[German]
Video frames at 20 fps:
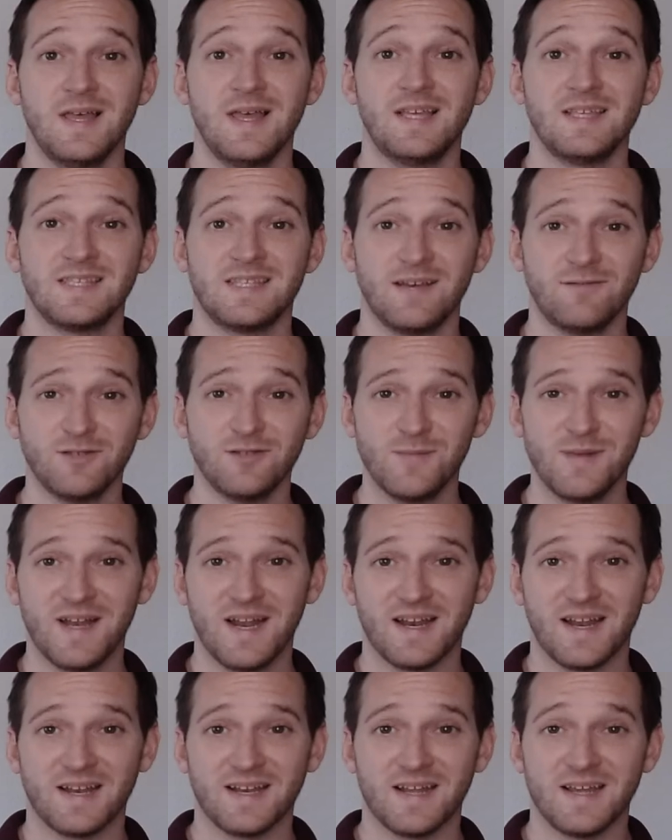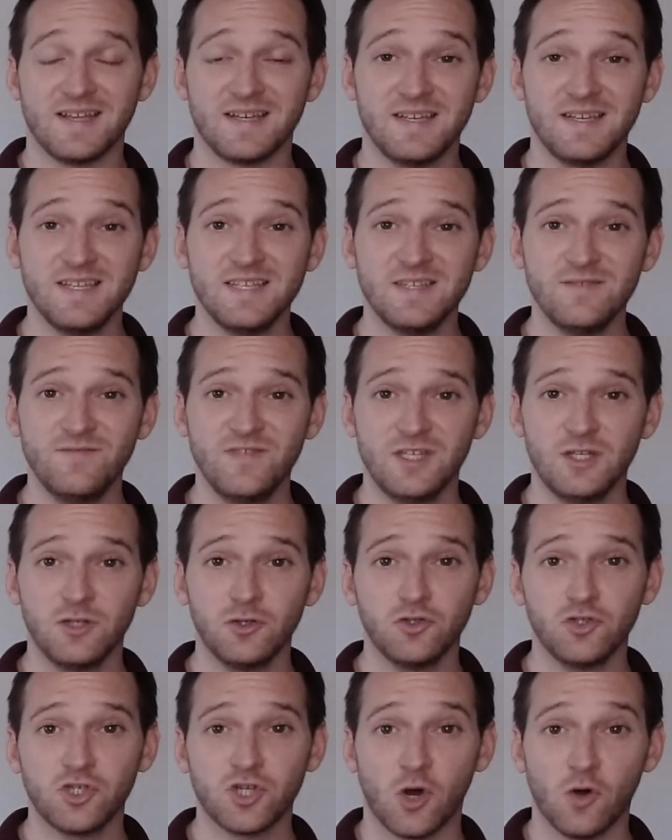Servus miteinander, in diesem
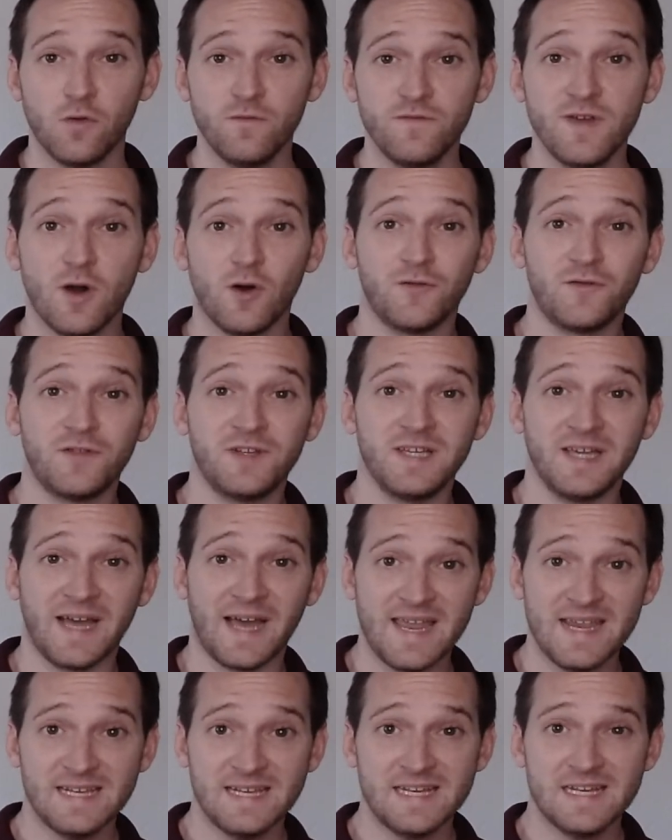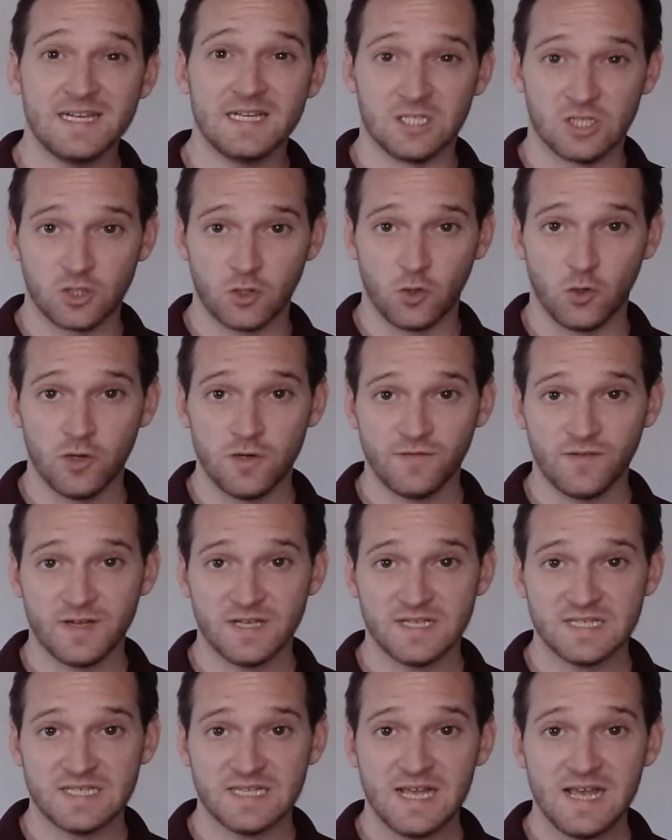Video schauen wir auf die Rechte des
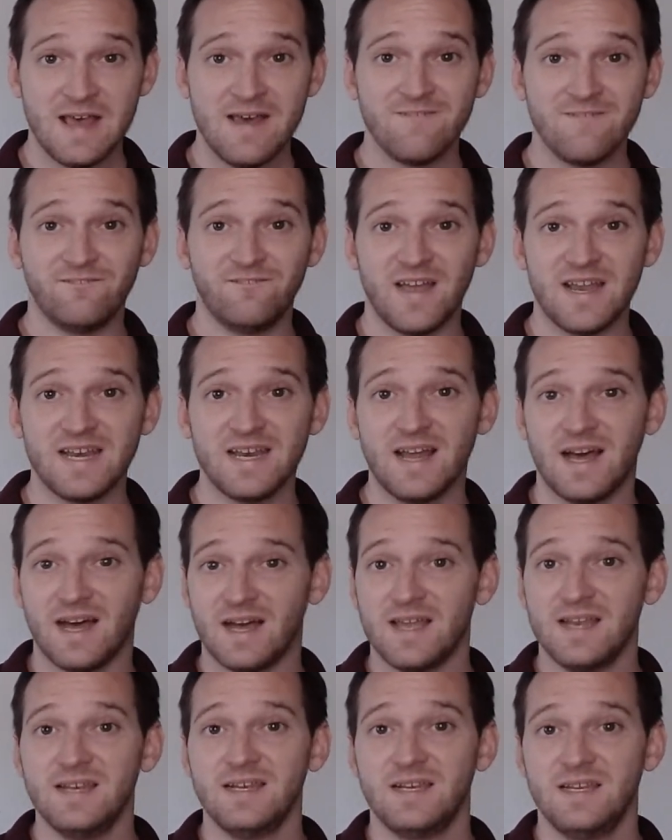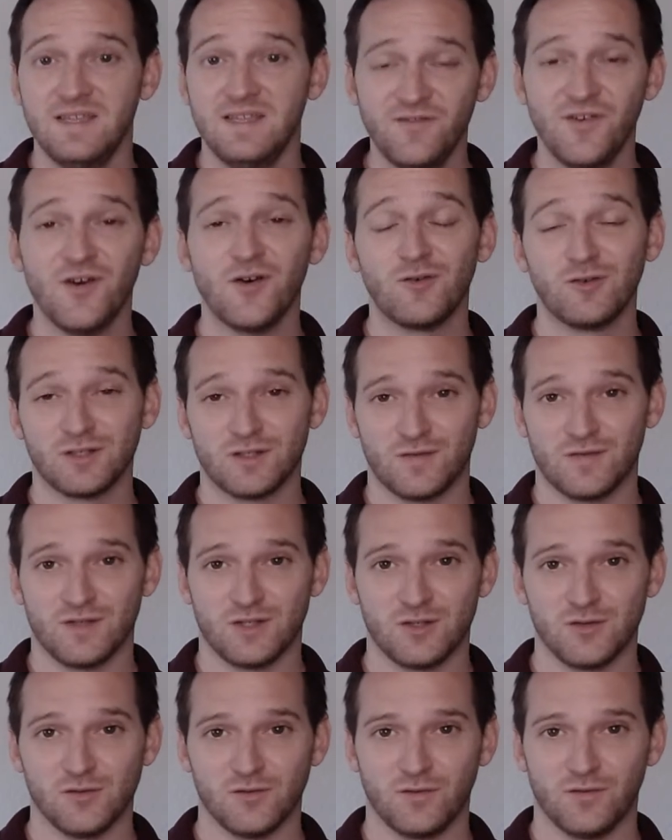Käufers, wenn ein
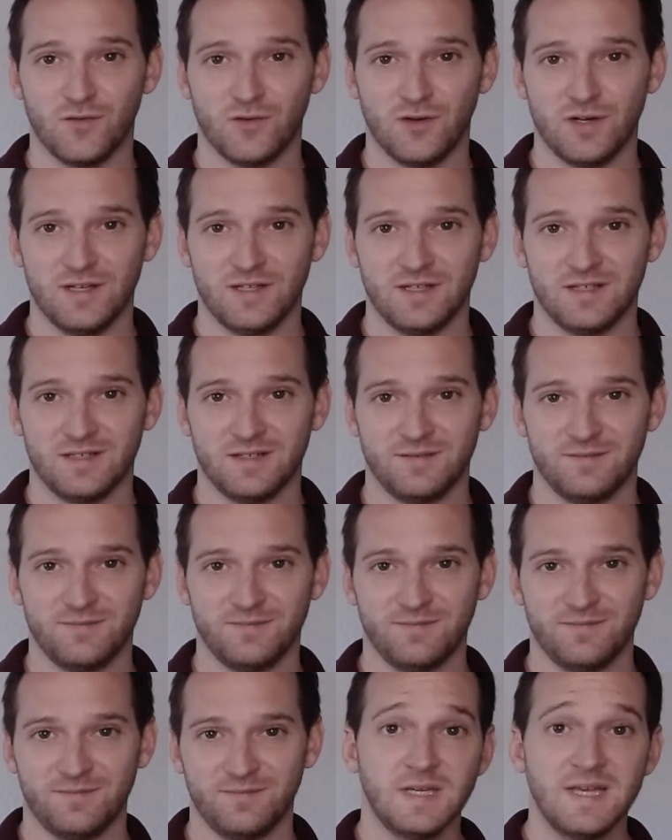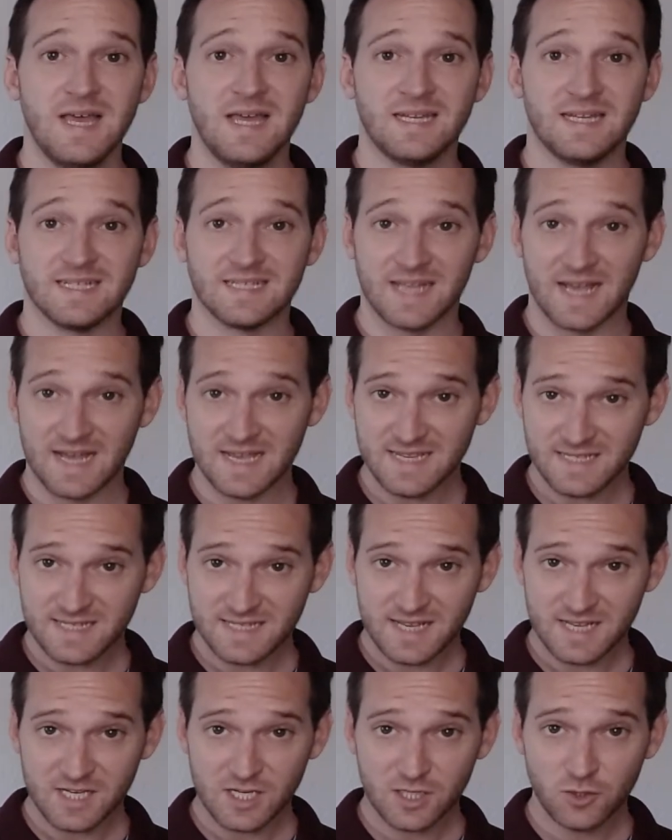Lieferungsverzug vorliegt. Das heißt
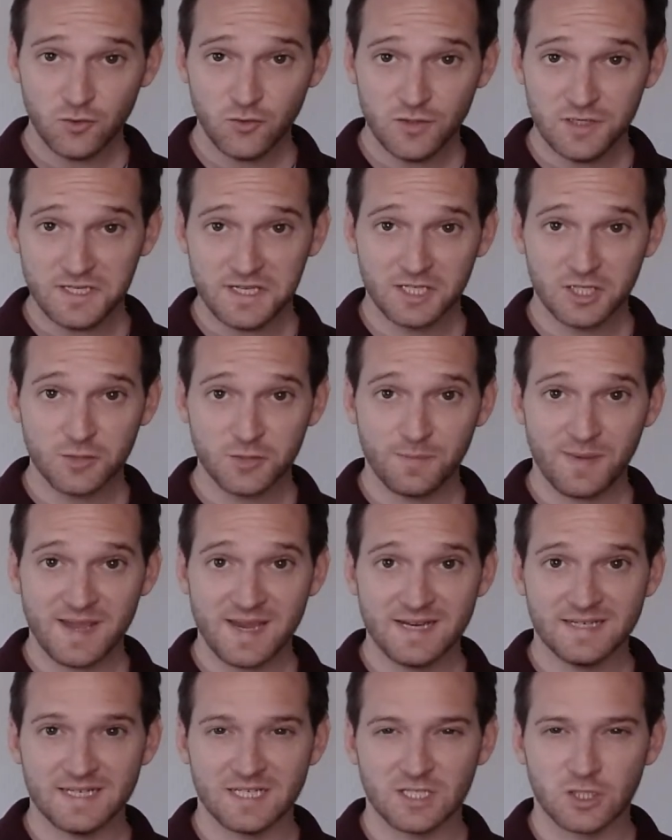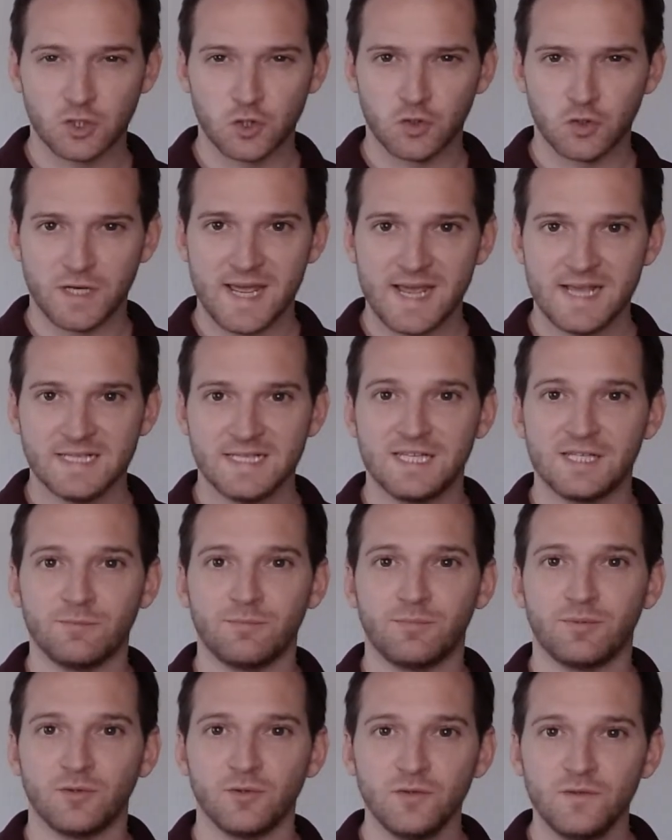dann natürlich entsprechend, dass zunächst
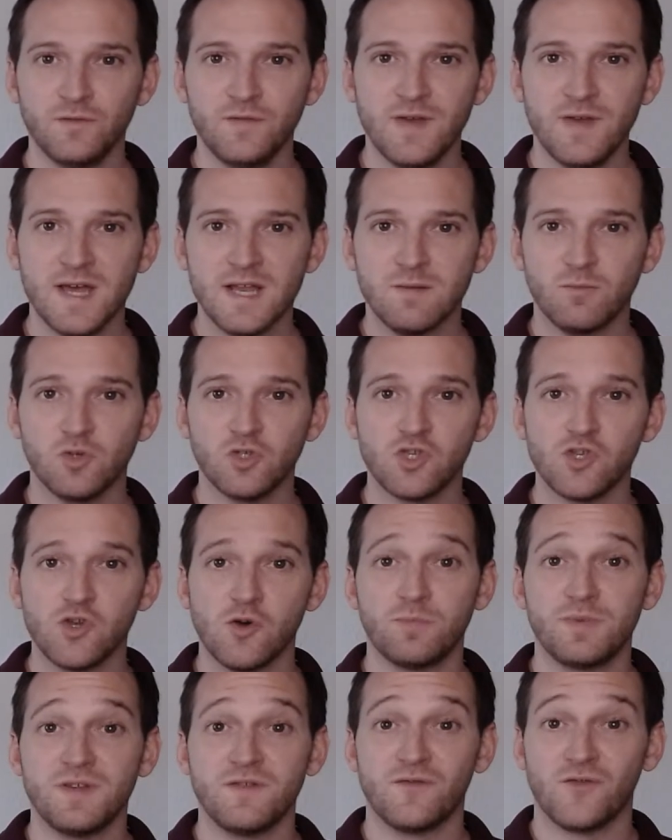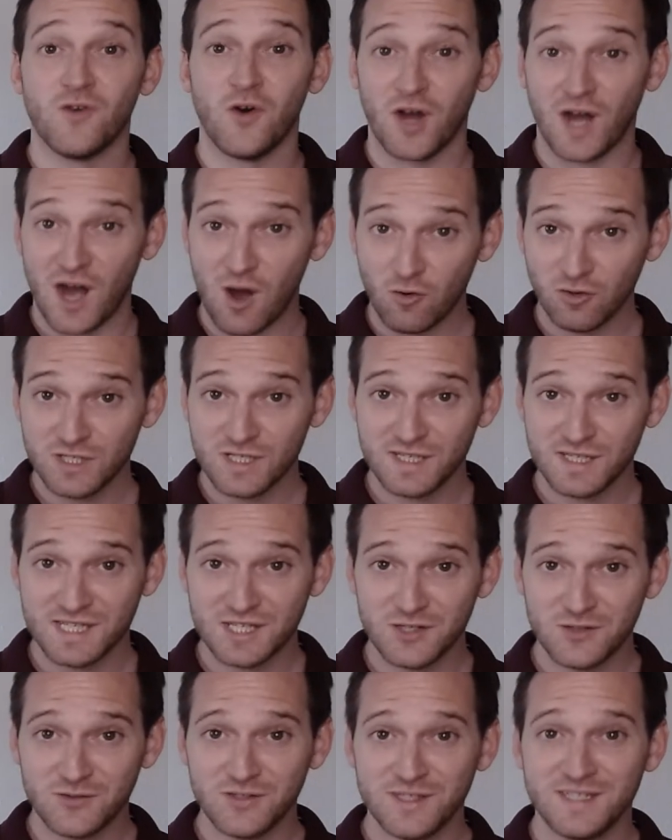geprüft werden muss, ob die
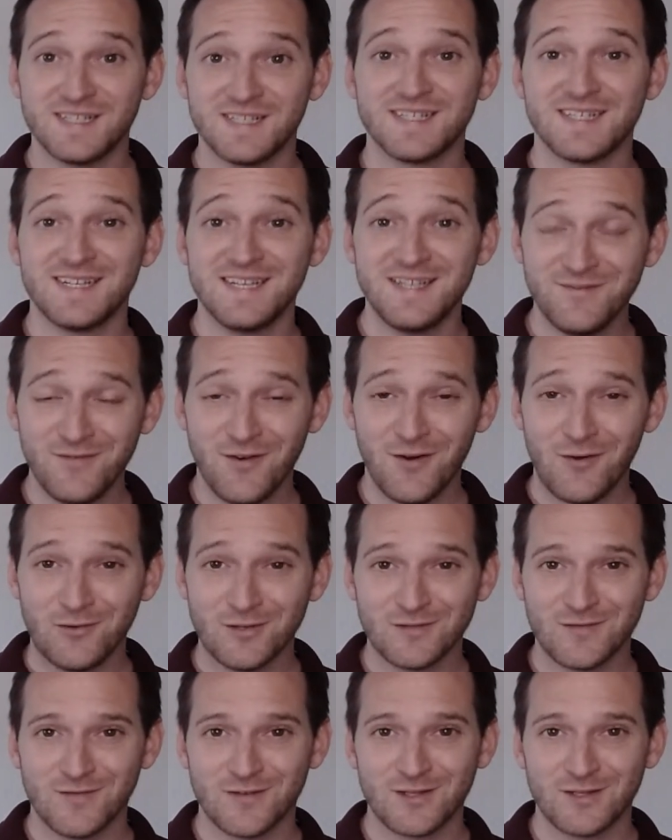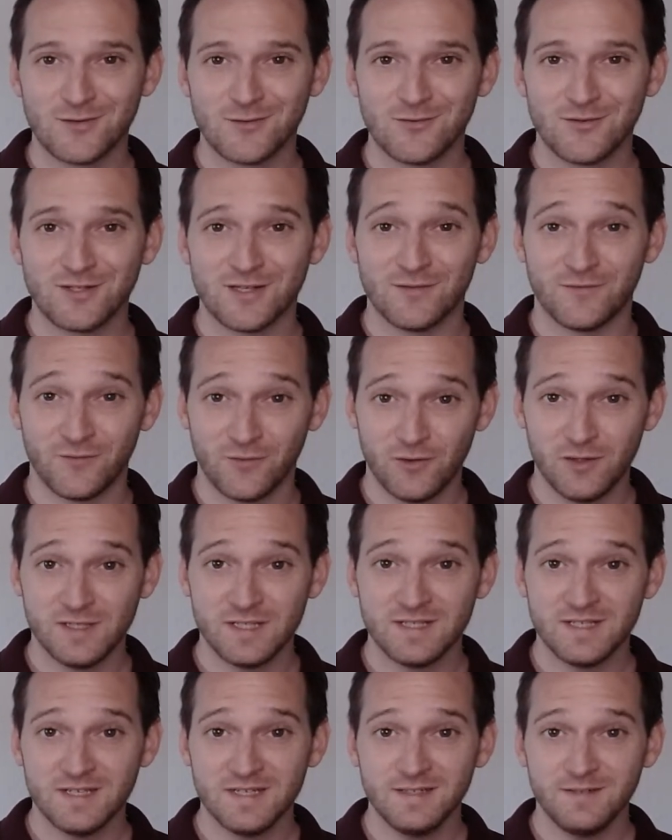Voraussetzungen des Lieferungsverzugs erfüllt
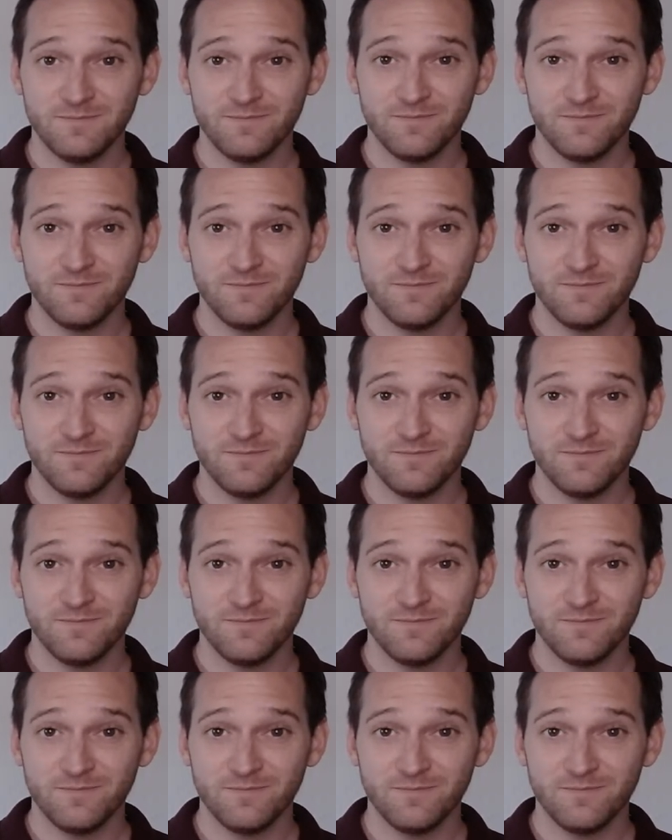sind